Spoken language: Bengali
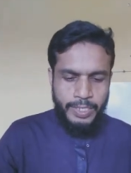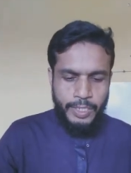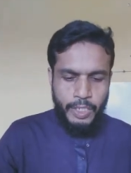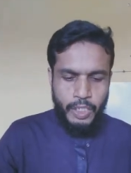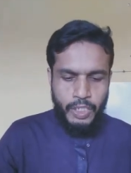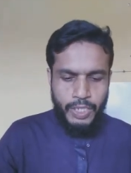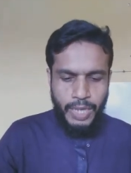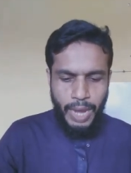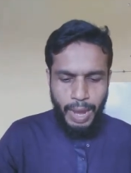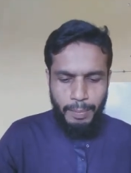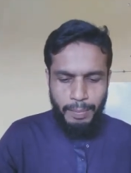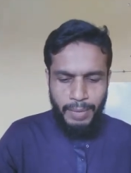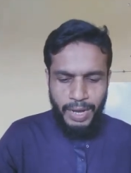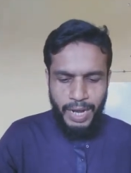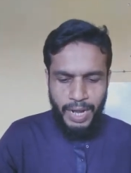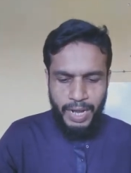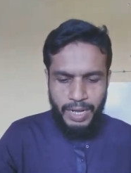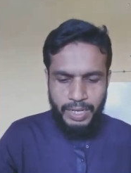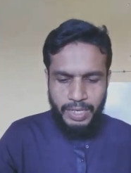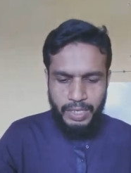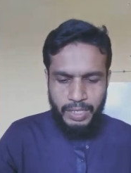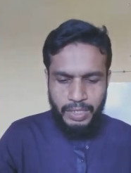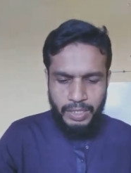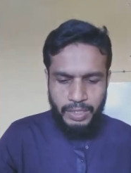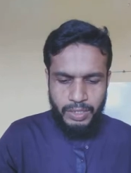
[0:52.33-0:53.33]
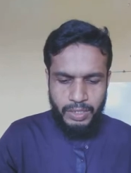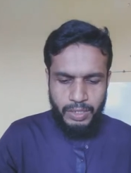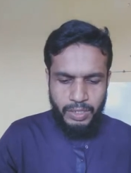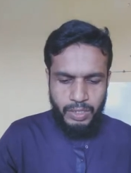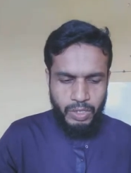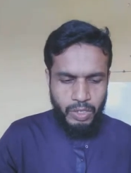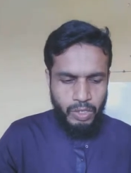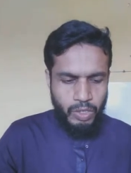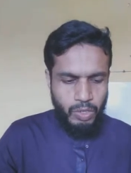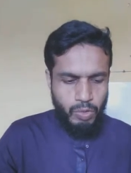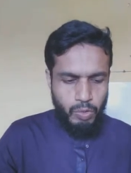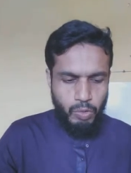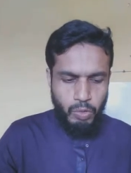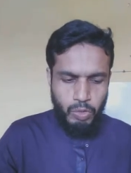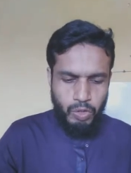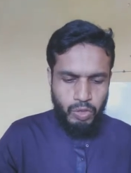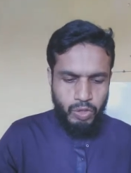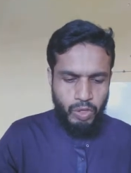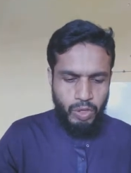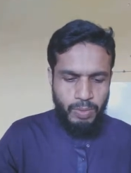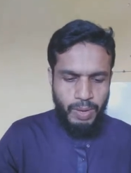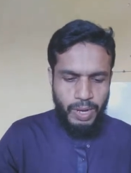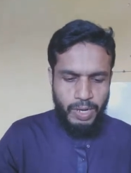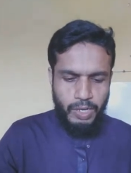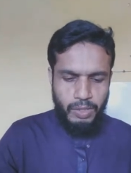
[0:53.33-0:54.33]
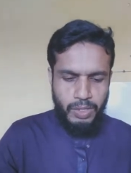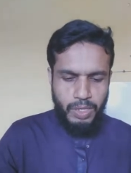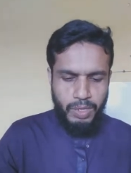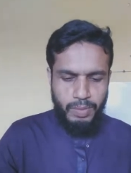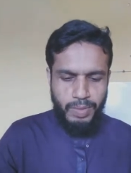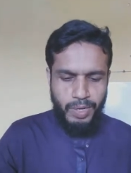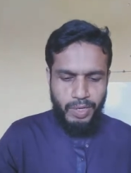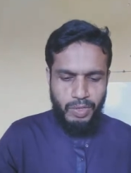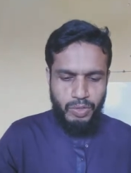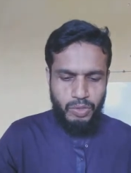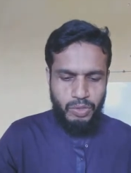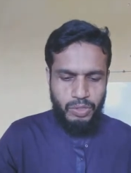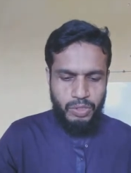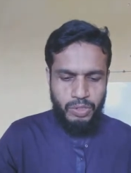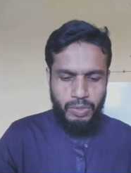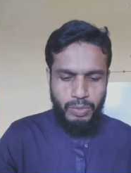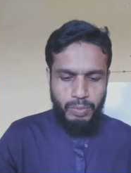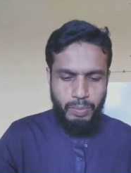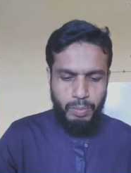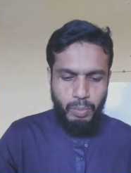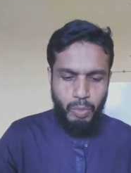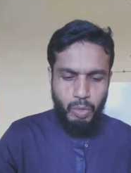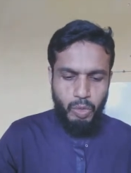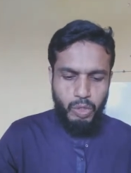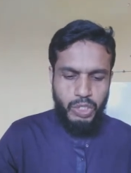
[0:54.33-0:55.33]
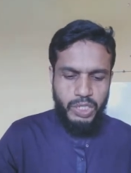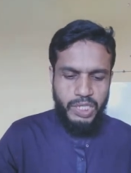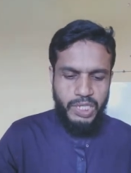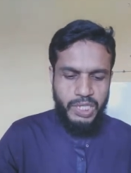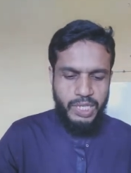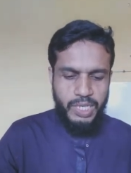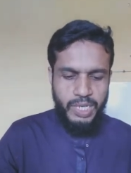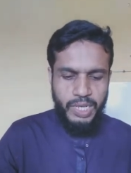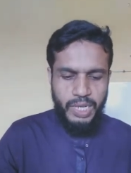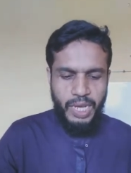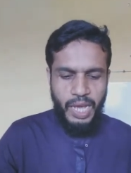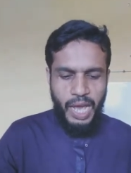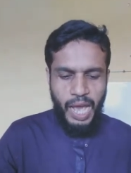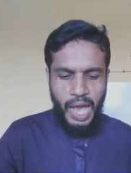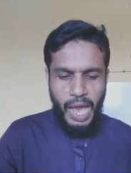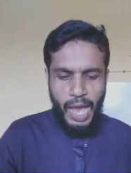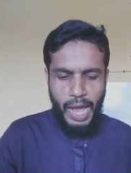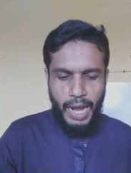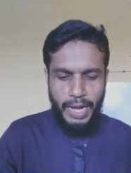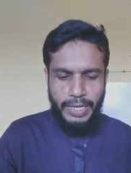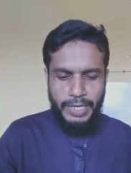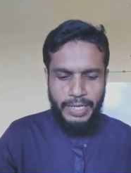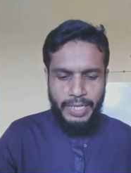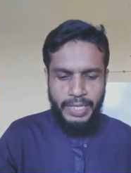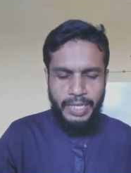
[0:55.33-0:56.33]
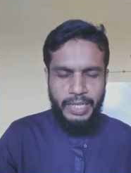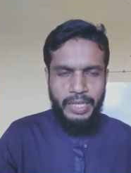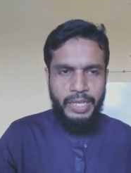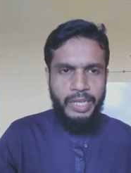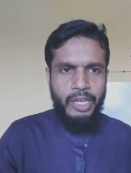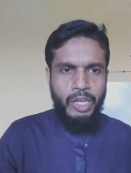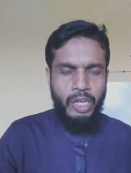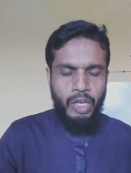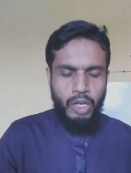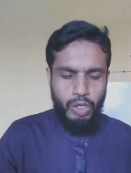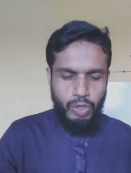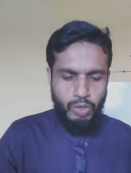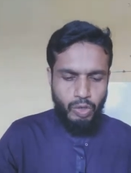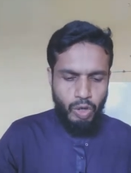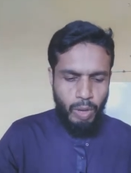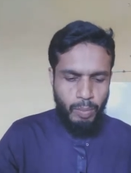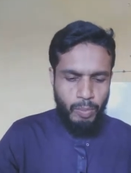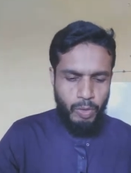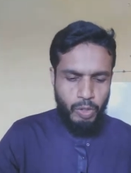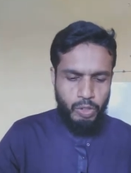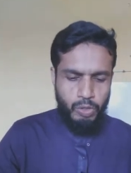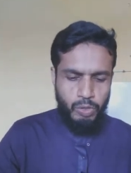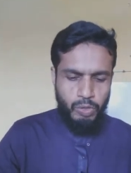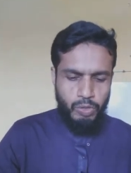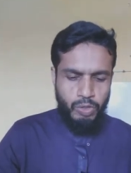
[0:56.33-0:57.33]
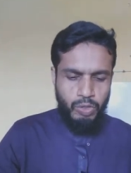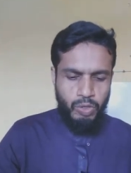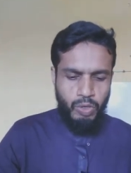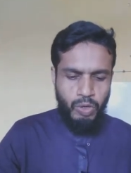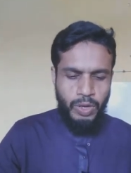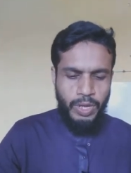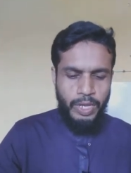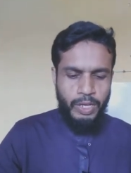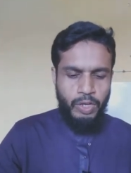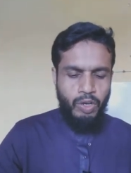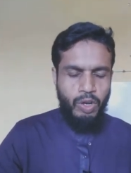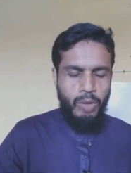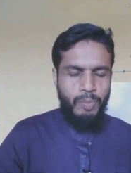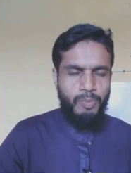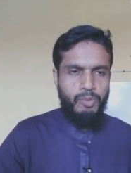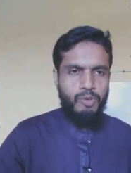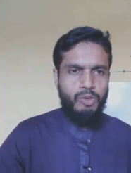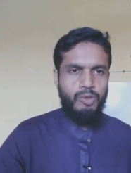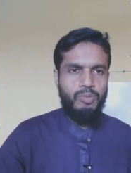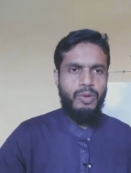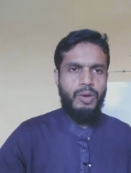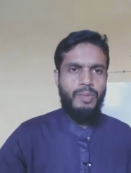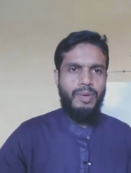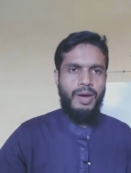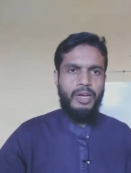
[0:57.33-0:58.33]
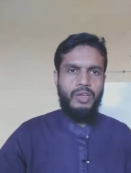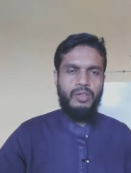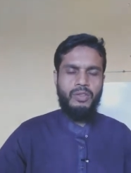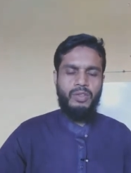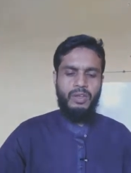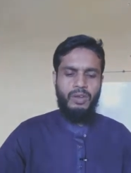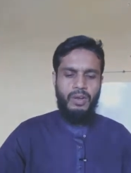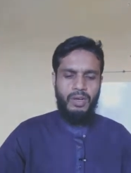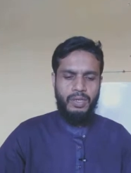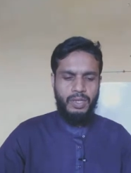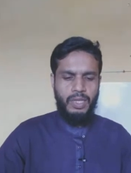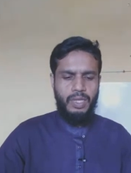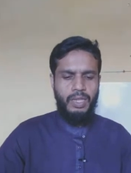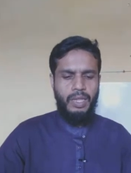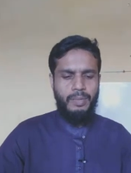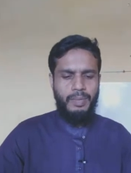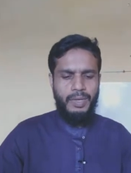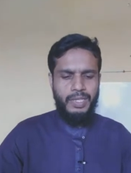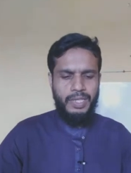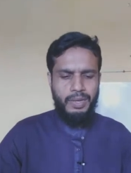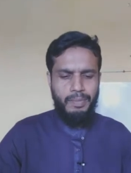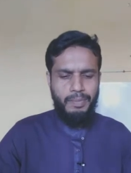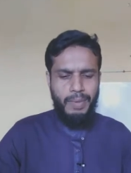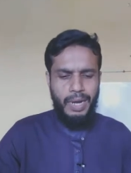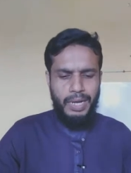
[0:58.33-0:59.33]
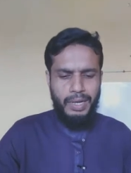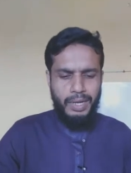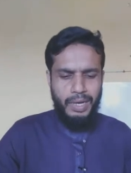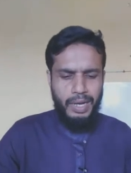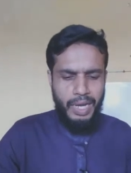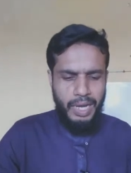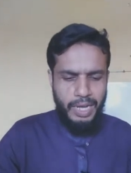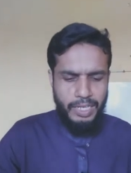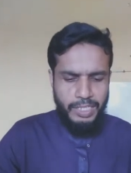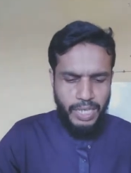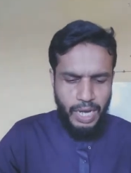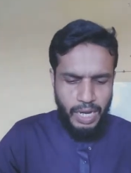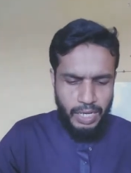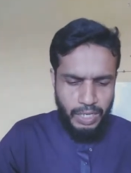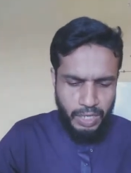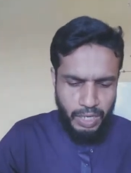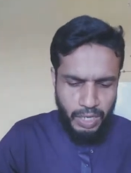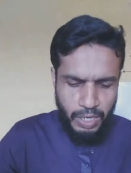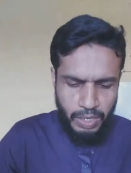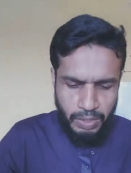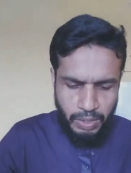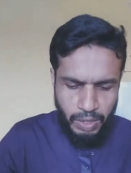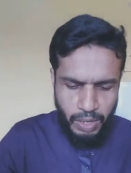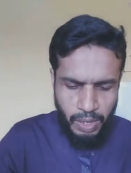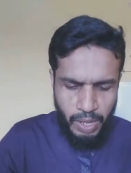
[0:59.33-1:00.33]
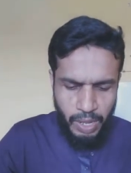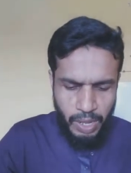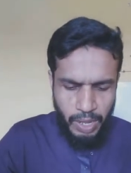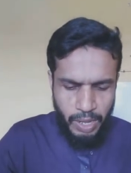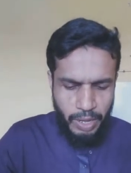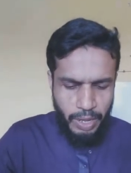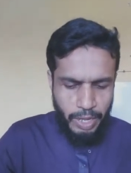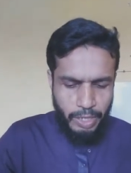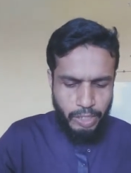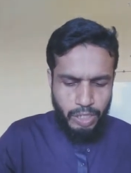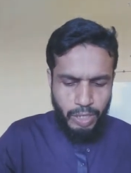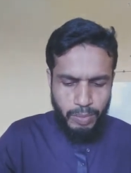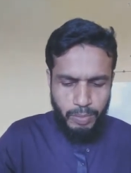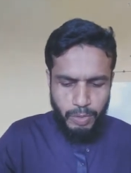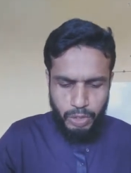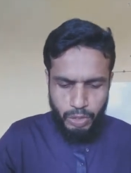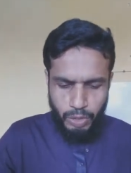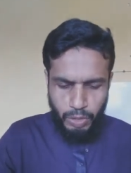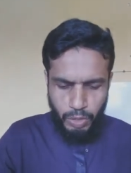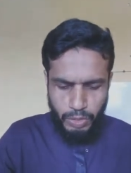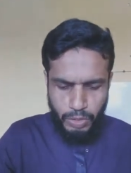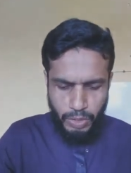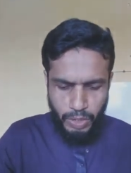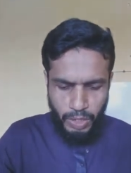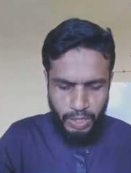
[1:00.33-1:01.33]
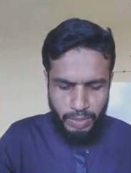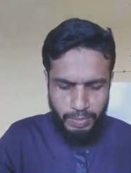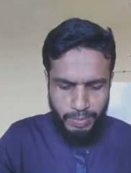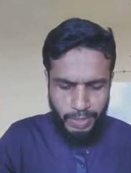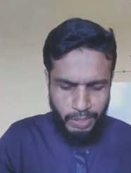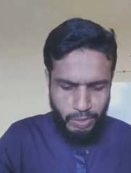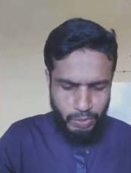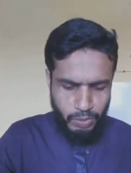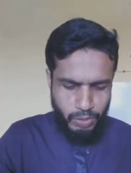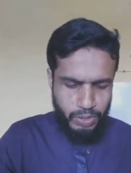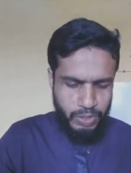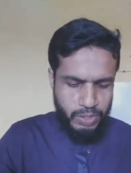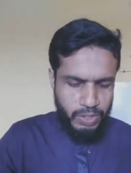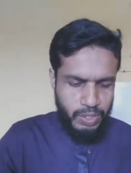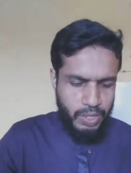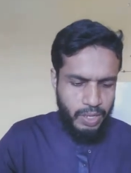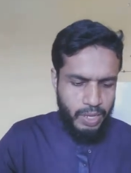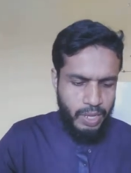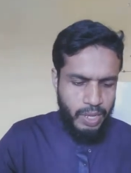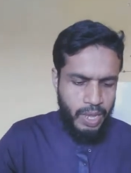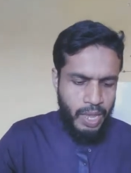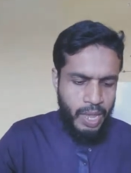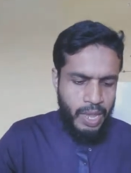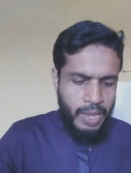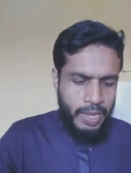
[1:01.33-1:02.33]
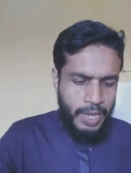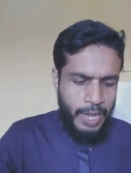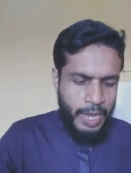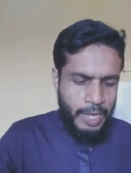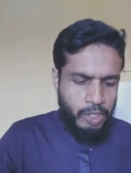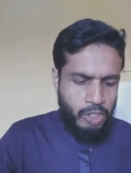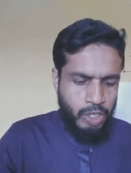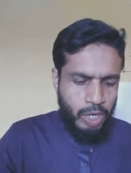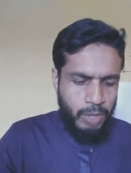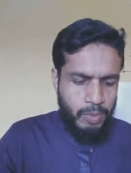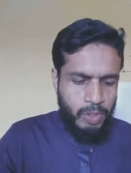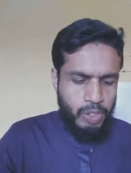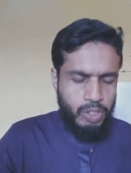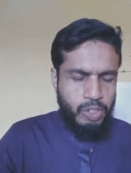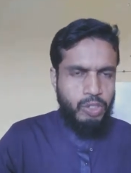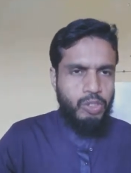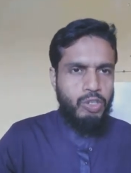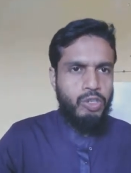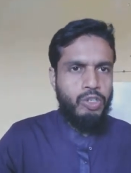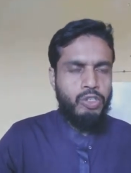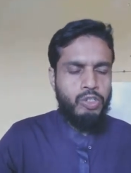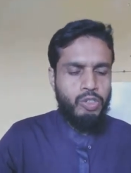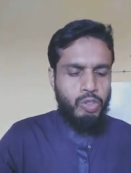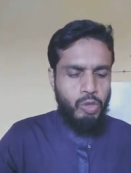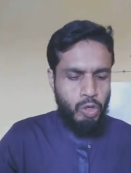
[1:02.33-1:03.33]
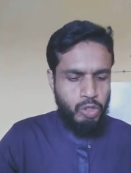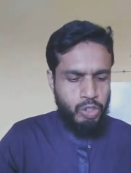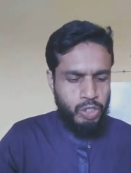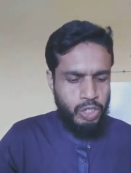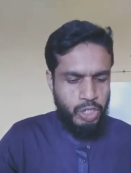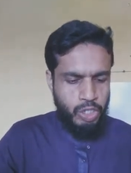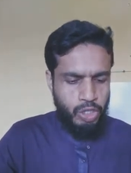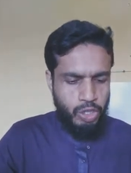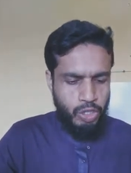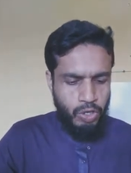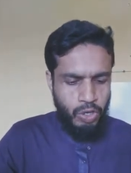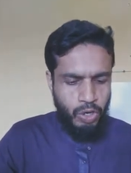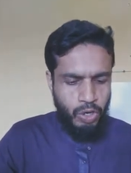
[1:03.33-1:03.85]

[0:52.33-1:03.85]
চামার উত্তর ভারতের মানুষ মুচি হাঁড়ি নমশূদ্র এগুলো পূর্ব ভারতের অর্থাৎ আমাদের বাংলা ঝাড়খণ্ড এই সমস্ত অঞ্চলের মানুষ এই সমস্ত শোষিত